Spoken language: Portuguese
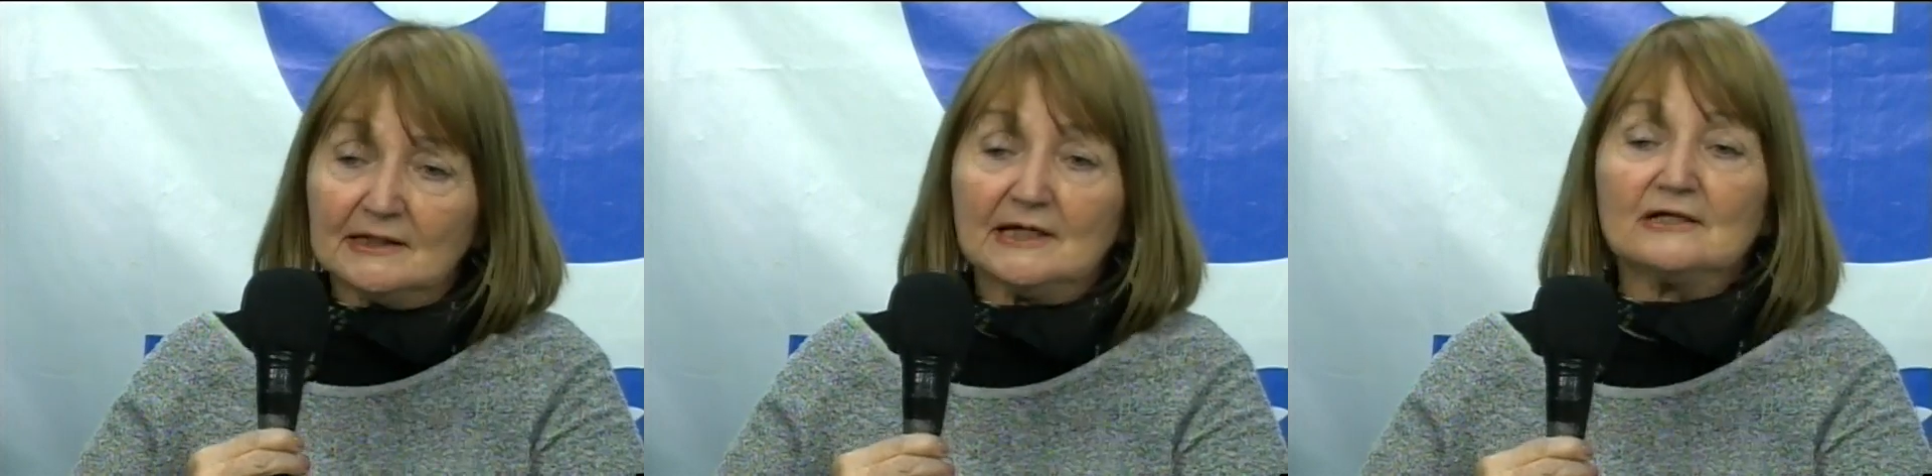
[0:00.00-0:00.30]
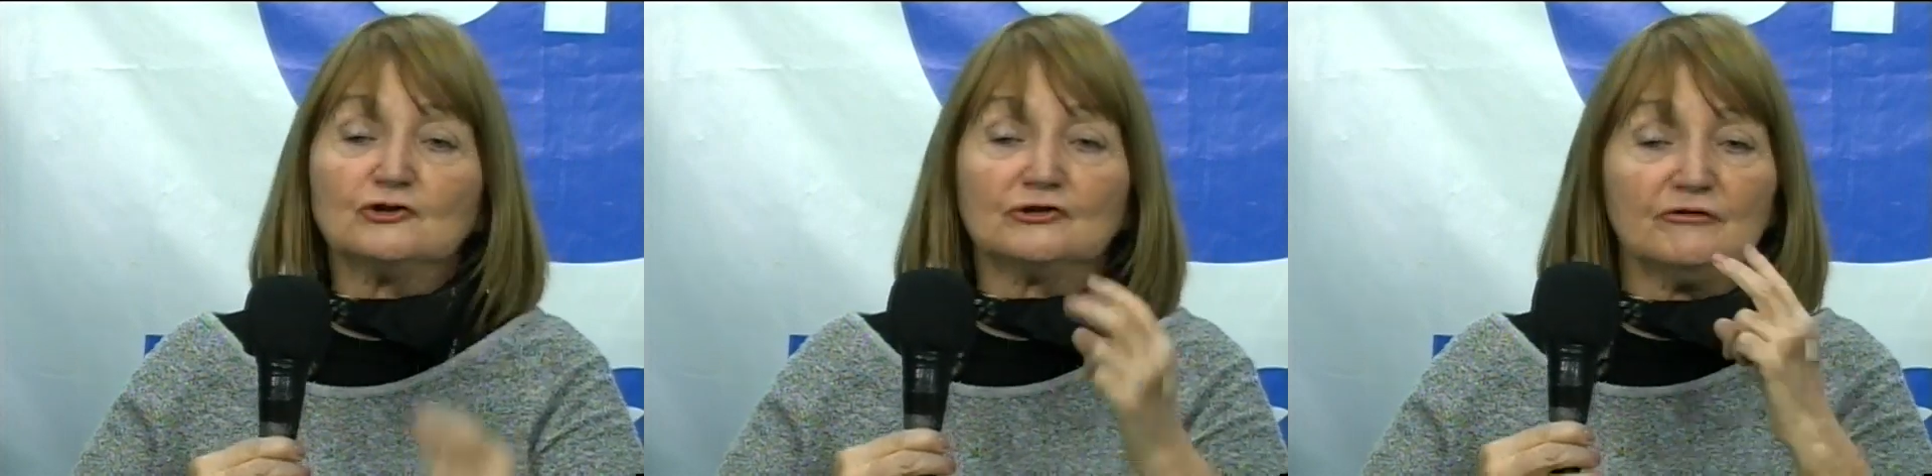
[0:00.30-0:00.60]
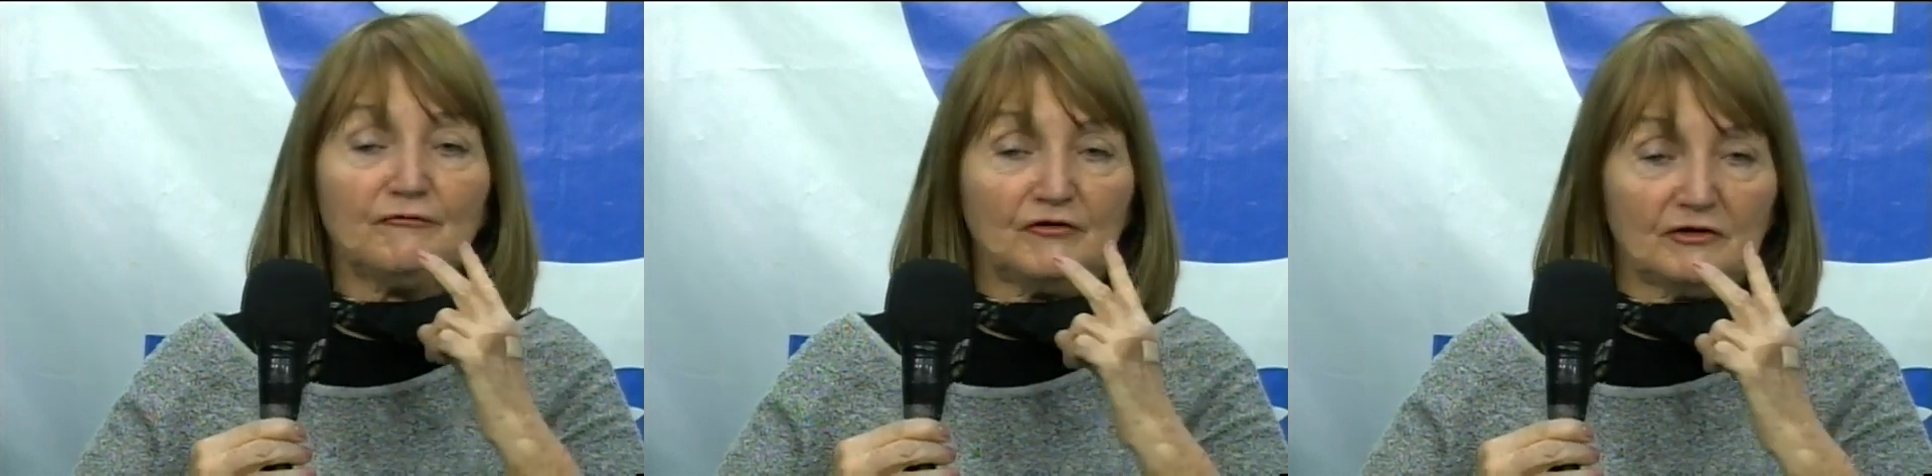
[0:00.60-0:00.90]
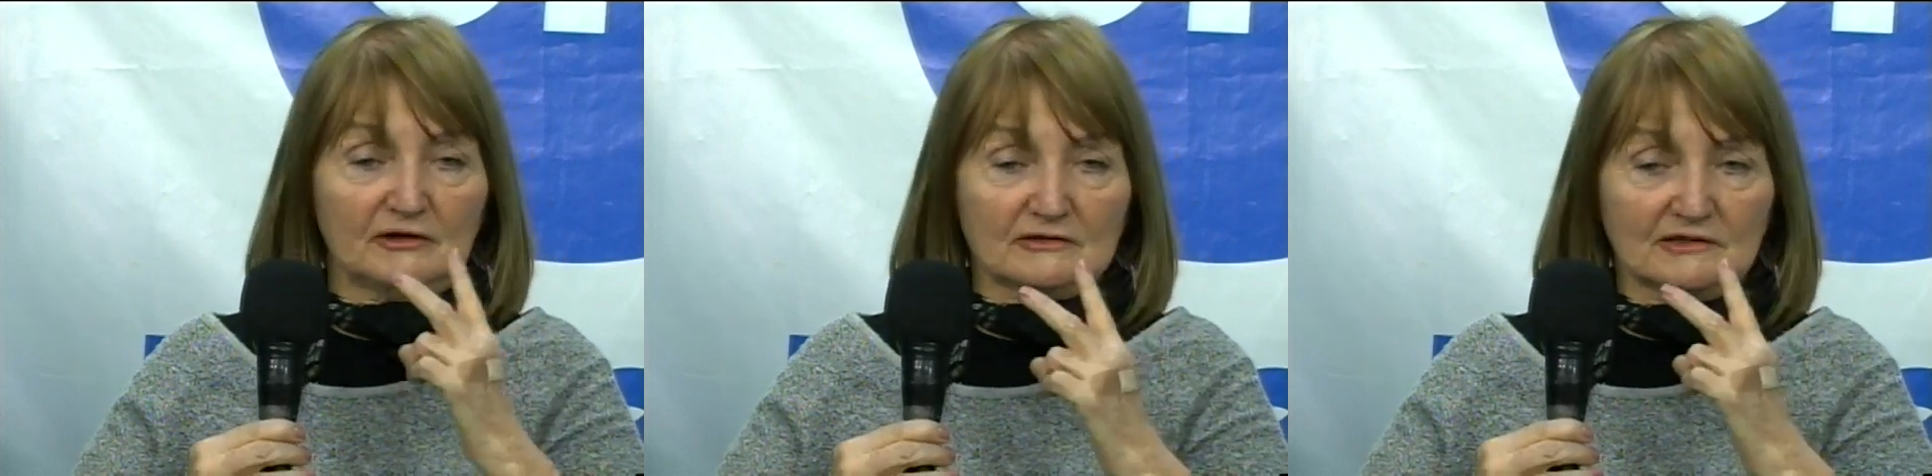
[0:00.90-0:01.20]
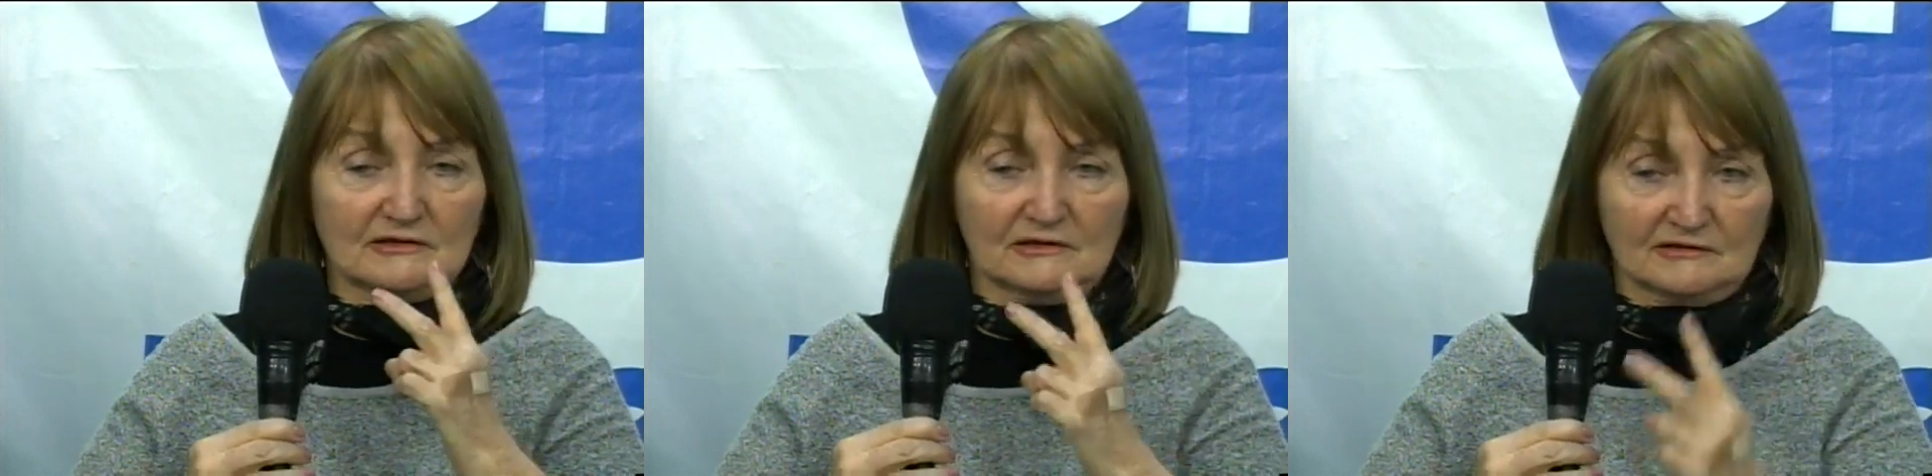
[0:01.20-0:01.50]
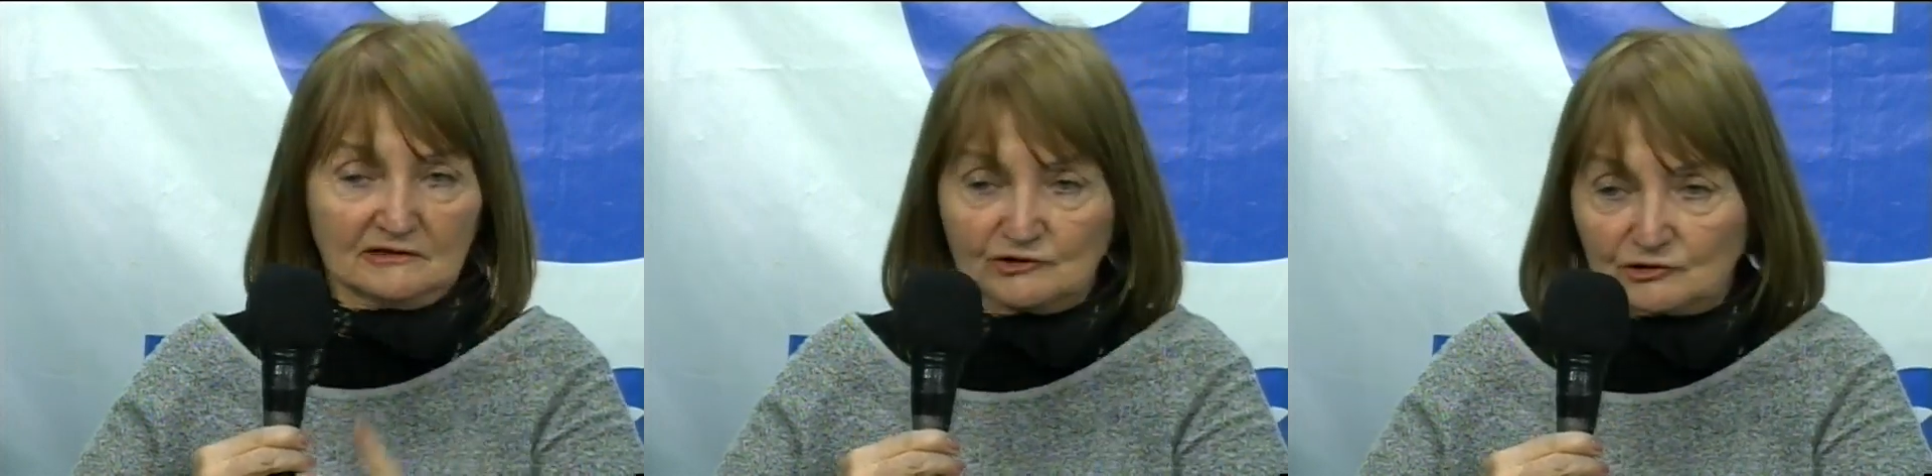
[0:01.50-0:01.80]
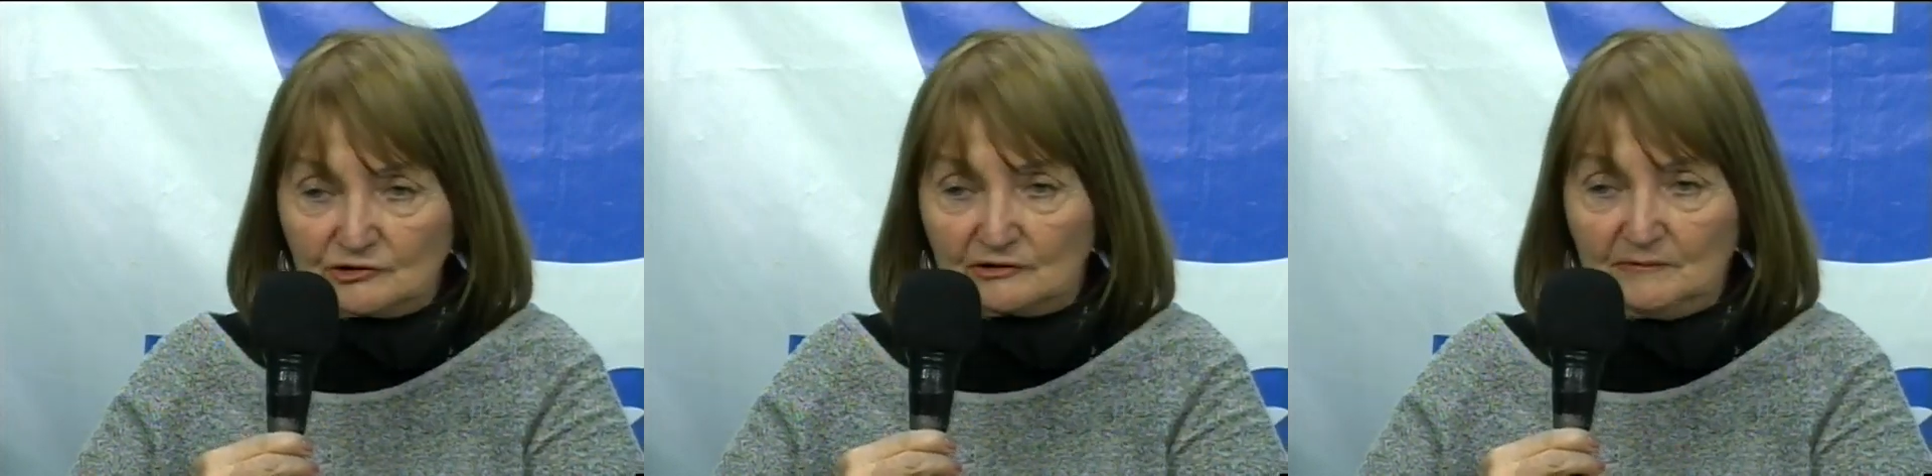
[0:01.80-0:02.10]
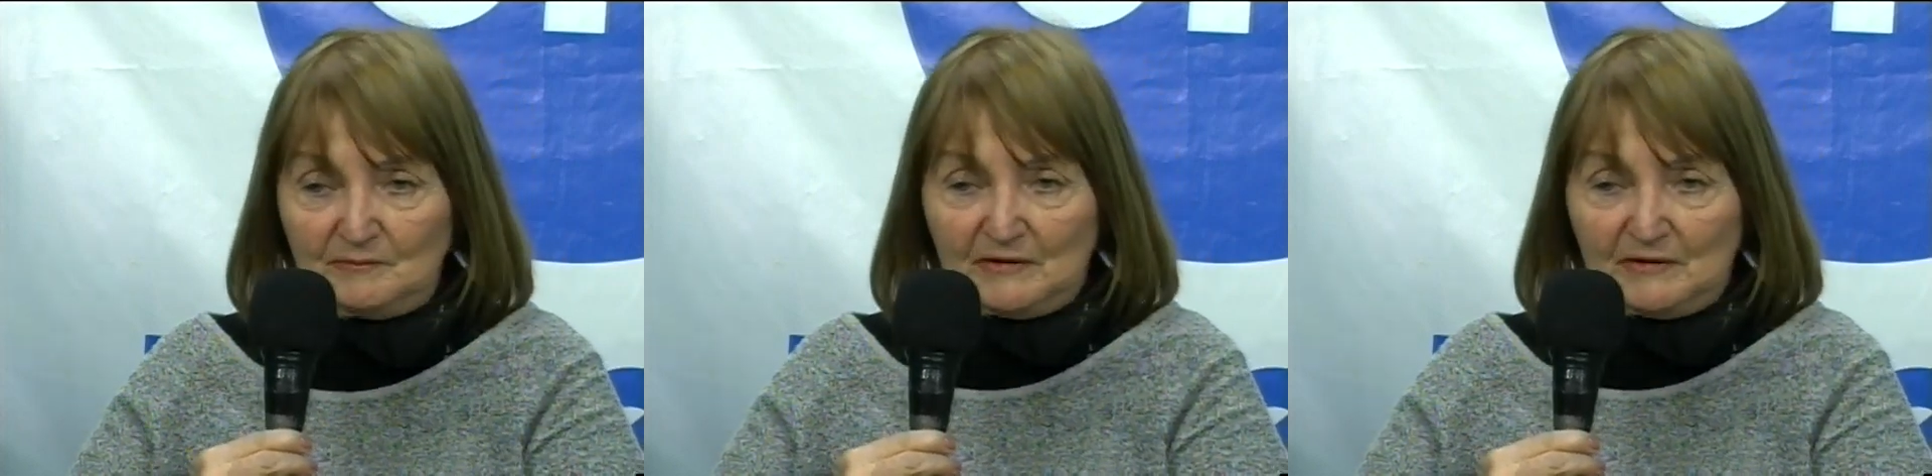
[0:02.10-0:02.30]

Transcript: que as diferenças existem,